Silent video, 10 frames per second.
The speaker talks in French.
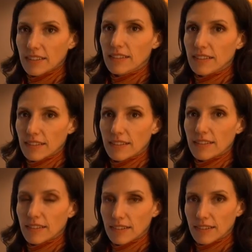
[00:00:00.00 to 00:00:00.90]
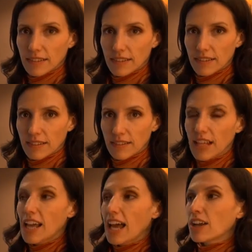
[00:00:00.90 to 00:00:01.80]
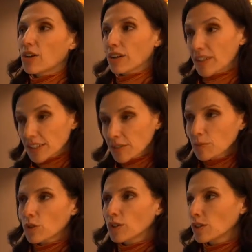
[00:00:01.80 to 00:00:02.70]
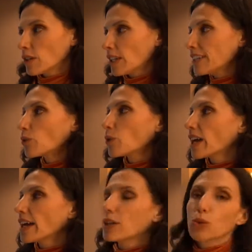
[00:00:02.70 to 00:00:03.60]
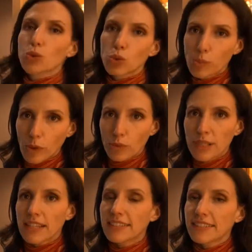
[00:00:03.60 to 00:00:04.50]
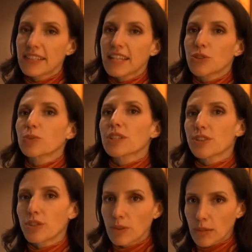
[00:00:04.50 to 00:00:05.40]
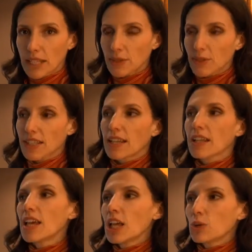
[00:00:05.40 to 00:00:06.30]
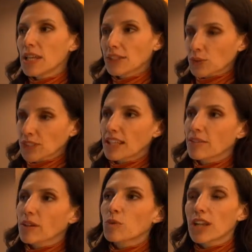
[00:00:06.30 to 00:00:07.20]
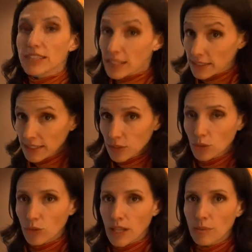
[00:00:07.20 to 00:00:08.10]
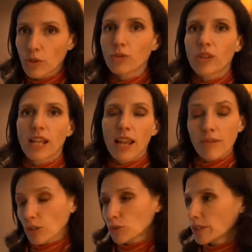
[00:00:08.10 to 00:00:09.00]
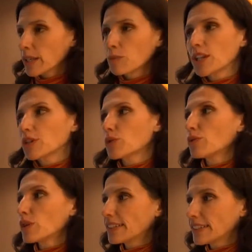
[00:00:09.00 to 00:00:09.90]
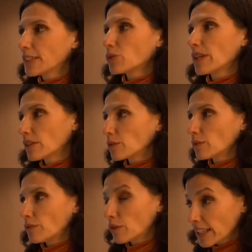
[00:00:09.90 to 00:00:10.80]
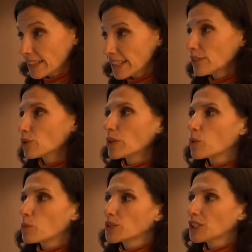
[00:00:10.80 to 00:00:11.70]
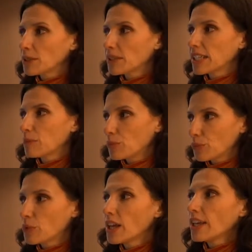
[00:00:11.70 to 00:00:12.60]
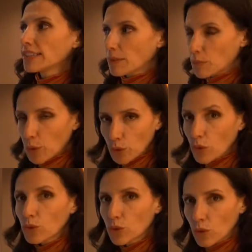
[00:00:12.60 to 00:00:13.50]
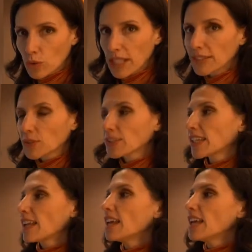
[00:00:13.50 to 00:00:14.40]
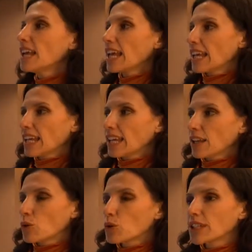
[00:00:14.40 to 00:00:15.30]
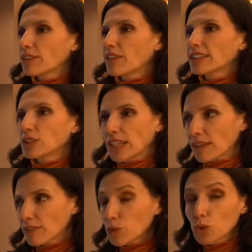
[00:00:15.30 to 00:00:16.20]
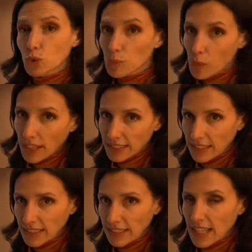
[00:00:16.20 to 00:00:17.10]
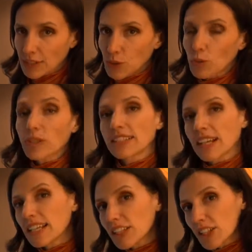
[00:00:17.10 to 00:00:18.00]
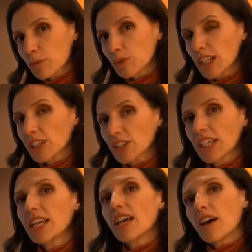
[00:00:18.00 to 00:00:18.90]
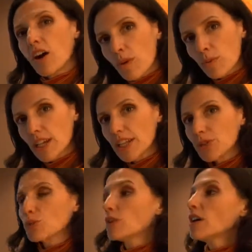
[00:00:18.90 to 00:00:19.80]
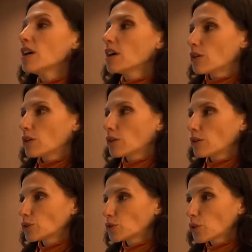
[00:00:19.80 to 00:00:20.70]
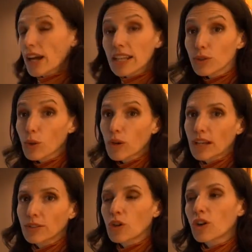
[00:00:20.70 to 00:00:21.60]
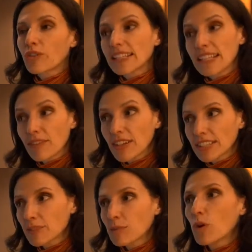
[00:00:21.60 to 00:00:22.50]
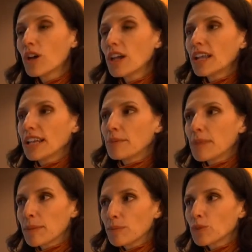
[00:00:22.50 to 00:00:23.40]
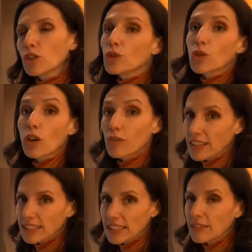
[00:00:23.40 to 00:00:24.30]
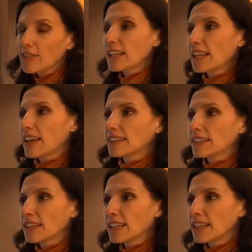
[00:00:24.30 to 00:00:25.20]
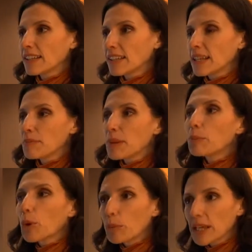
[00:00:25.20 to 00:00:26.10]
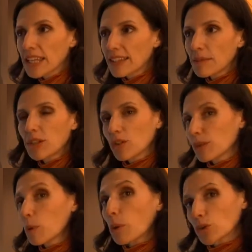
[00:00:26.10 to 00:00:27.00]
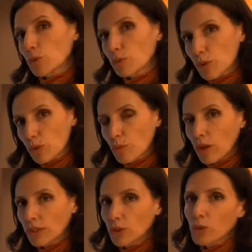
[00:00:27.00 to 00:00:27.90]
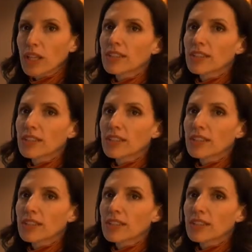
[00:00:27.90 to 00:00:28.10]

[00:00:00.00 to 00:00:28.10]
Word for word: plupart du temps les mêmes ingrédients. Alors effectivement, l'hydrolat est le sous-produit de la distillation qui donne l'huile essentielle. L'huile essentielle est vraiment la quintessence de la plante. Vous allez avoir toutes les molécules volatiles, tous les, volatiles, tous les composés chimiques les plus importants dans l'huile essentielle. Et l'eau qui va servir de support à cette distillation, qui sera légèrement chargée en molécules, euh, sera l'hydrolat. Donc en fait, il a effectivement les mêmes notes olfactives, il a les mêmes propriétés, mais dans des proportions beaucoup moindres. Donc un